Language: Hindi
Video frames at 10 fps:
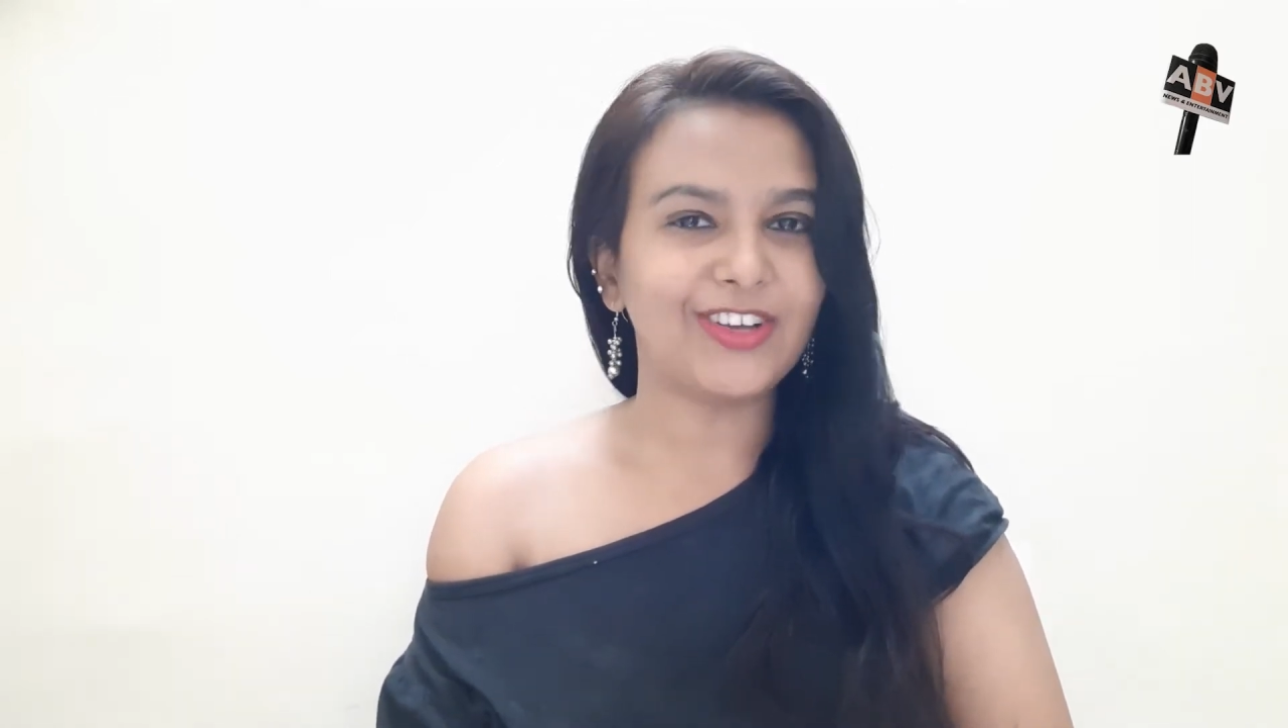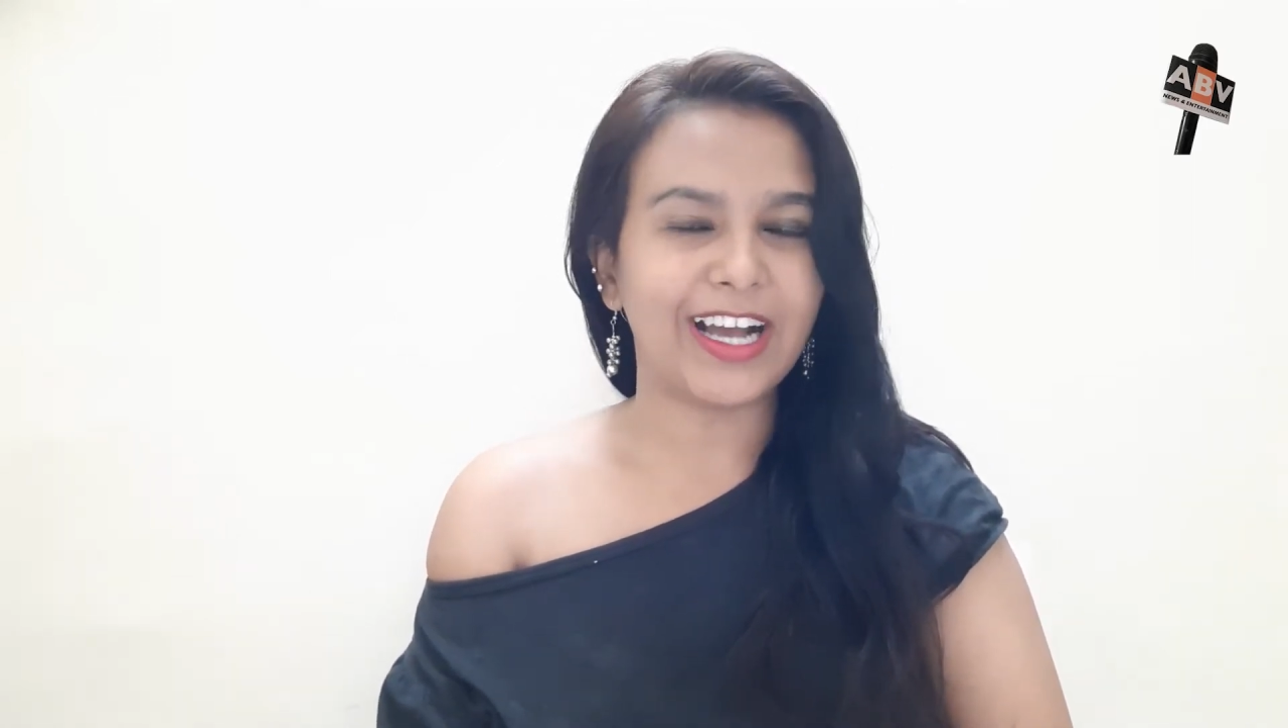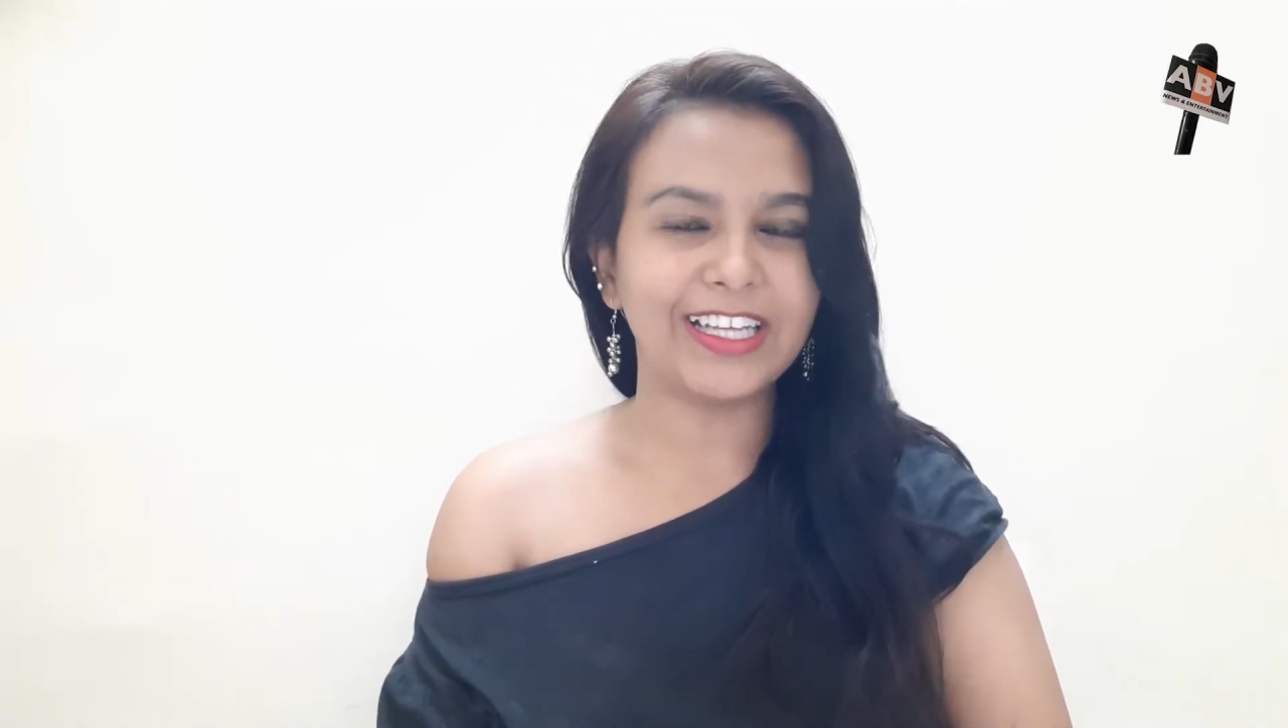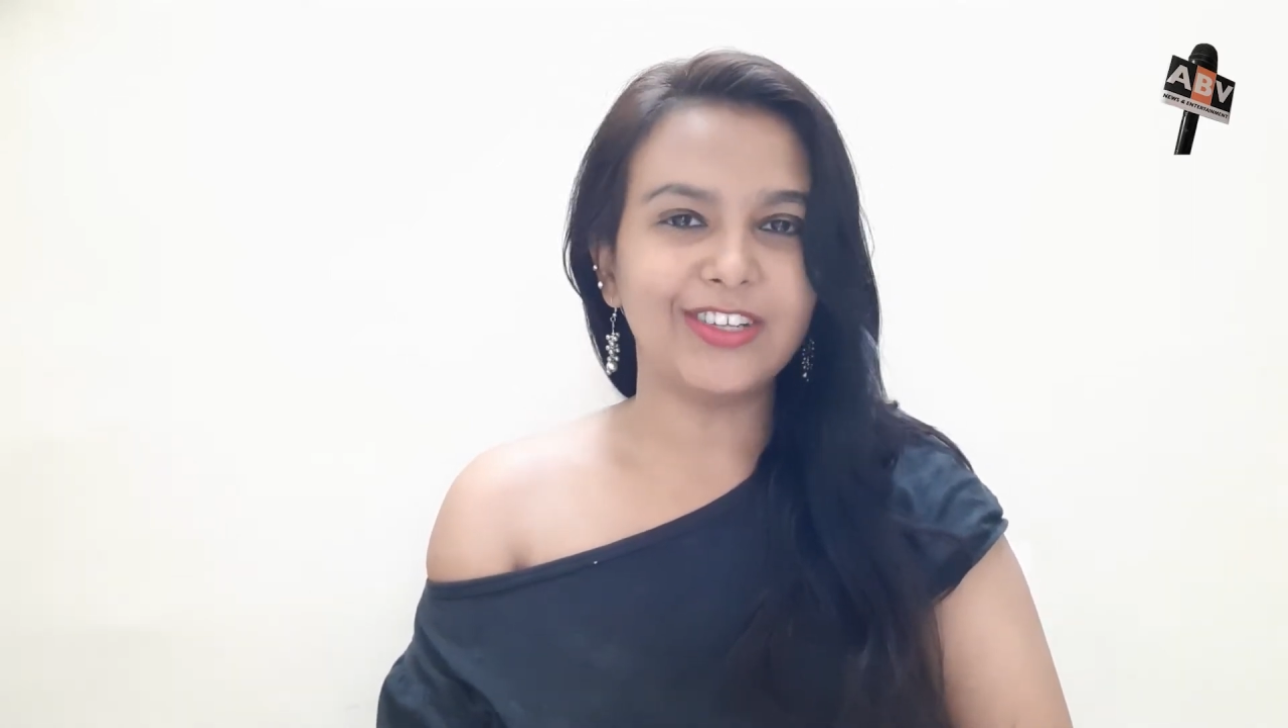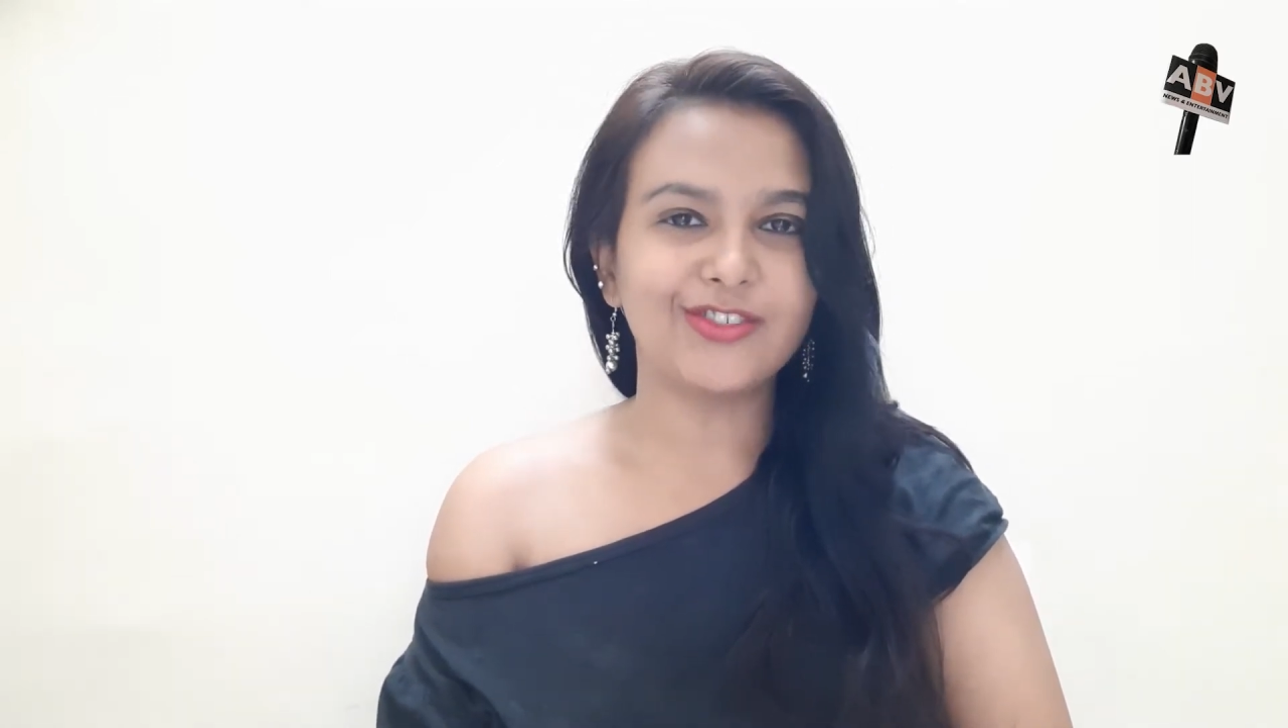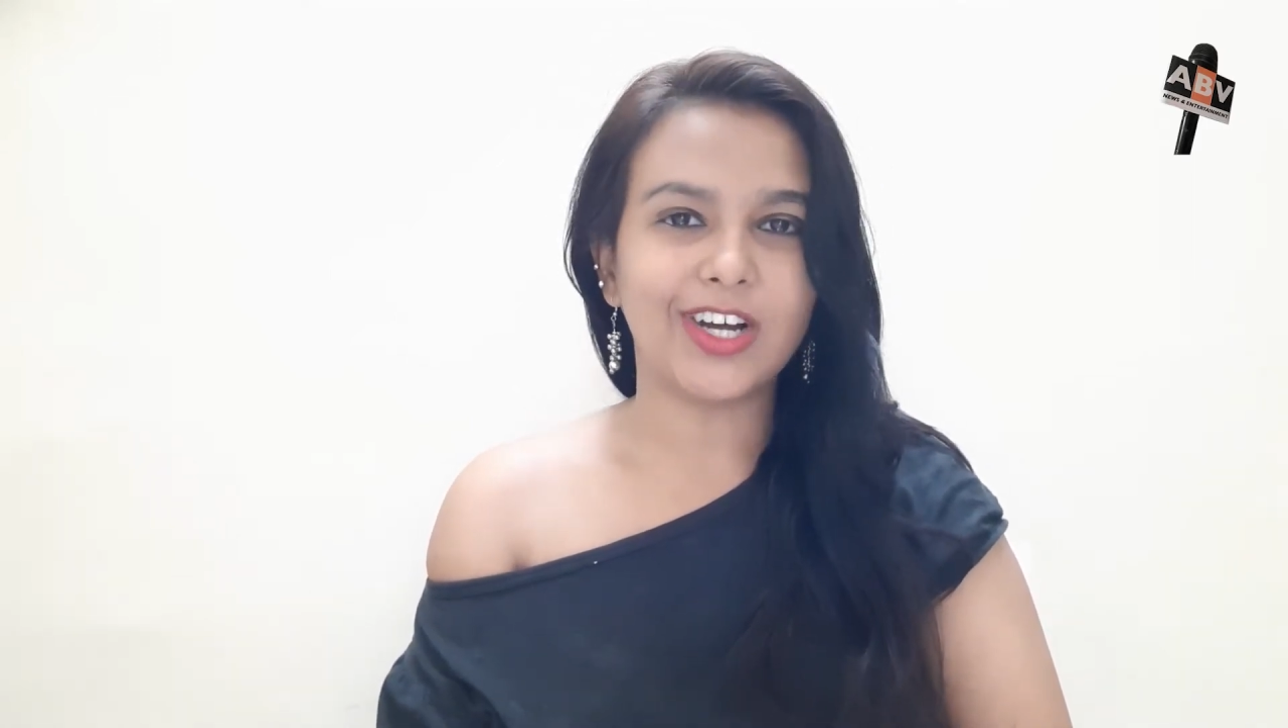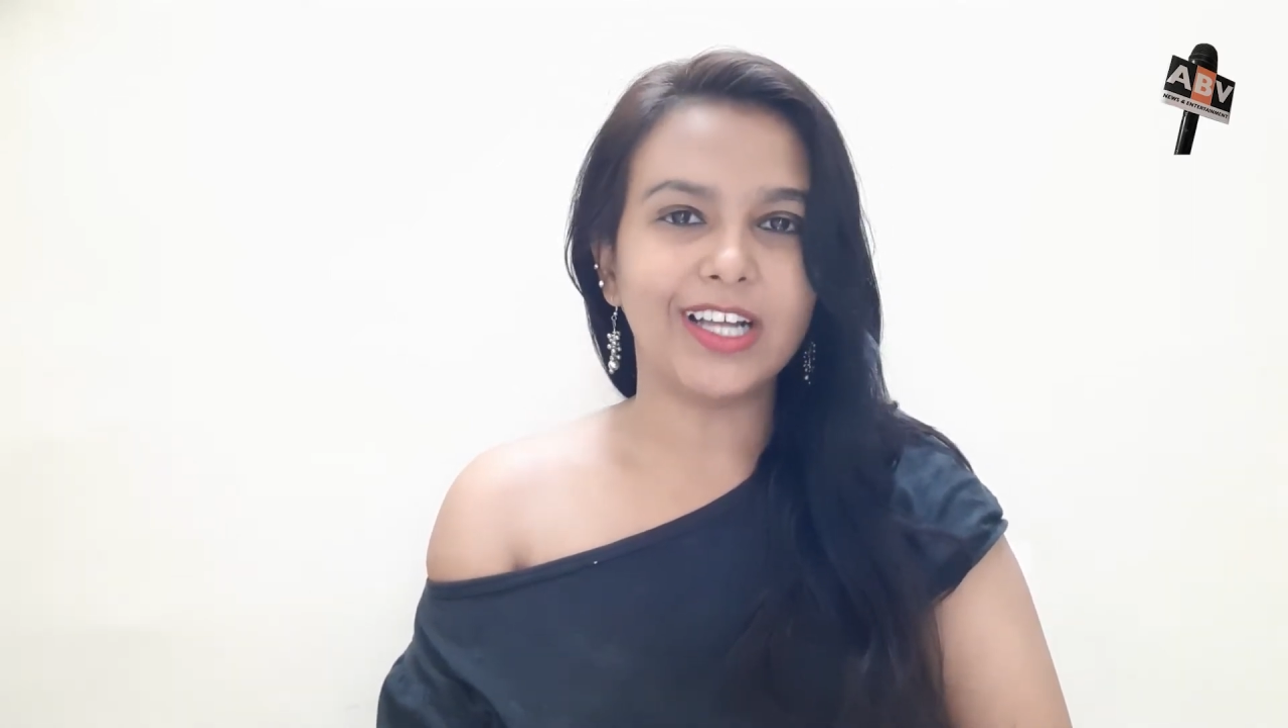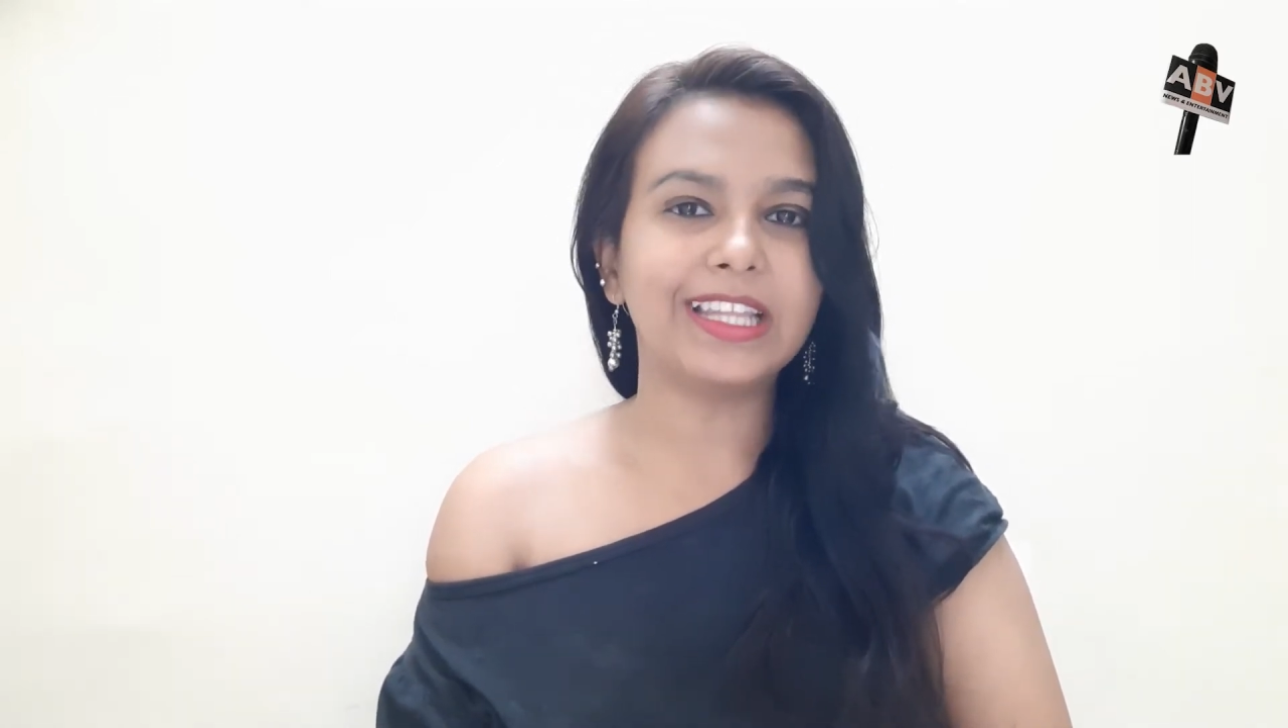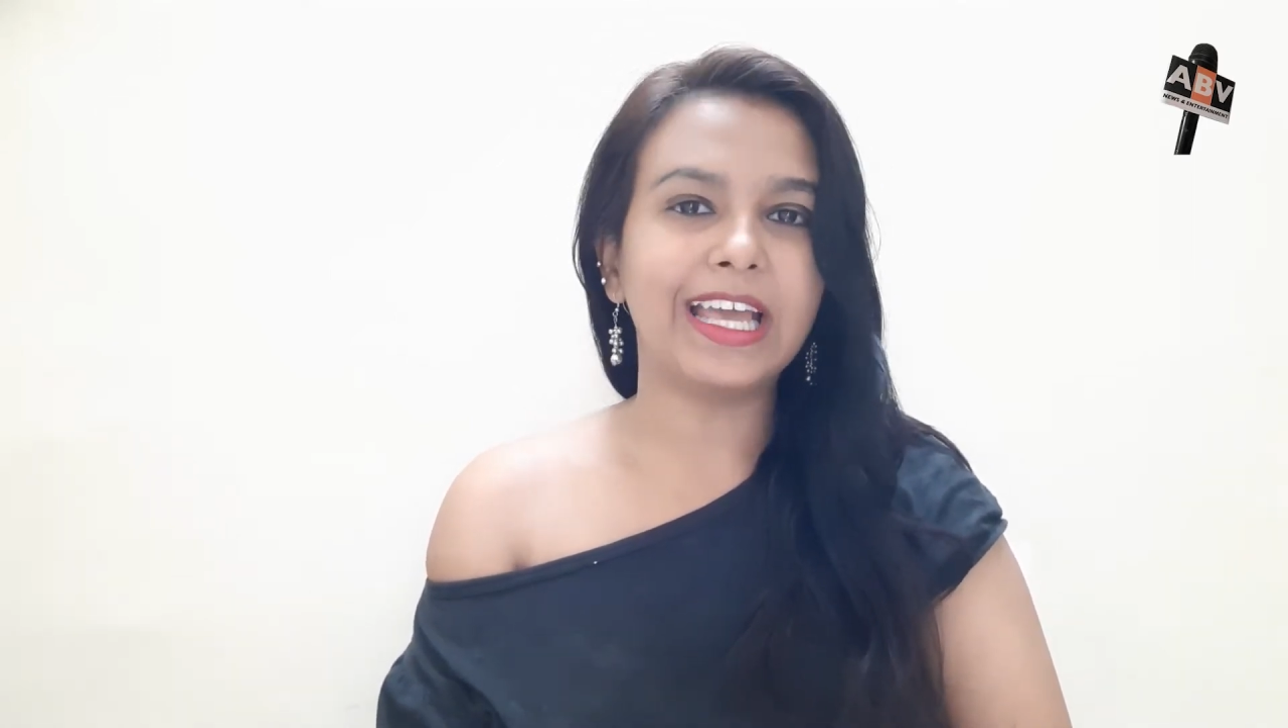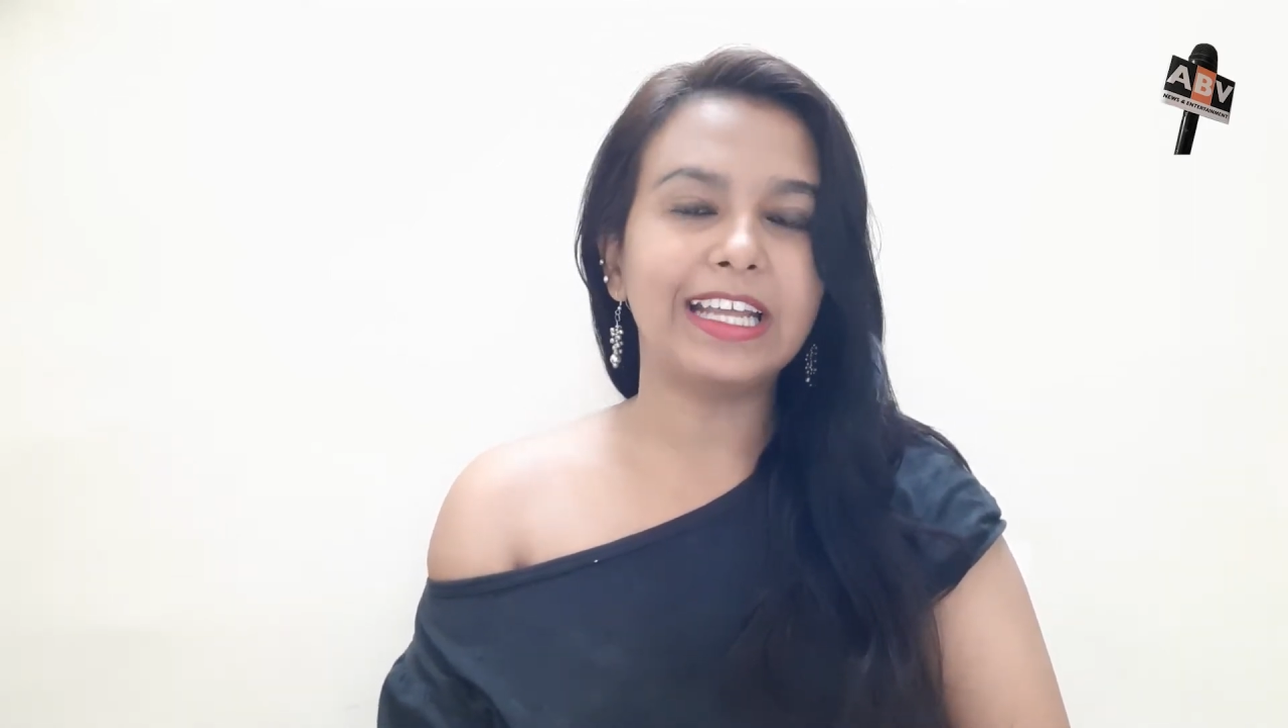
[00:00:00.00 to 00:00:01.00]
तो आइए
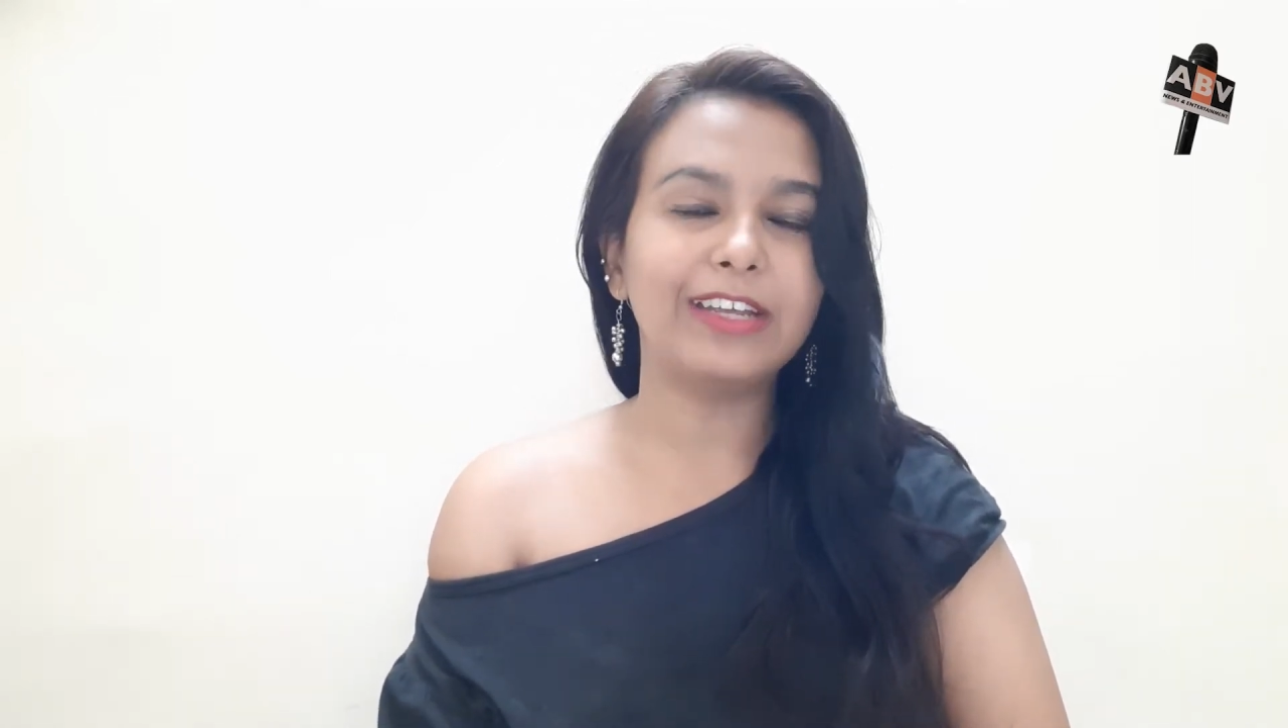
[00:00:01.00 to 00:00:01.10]
जानते हैं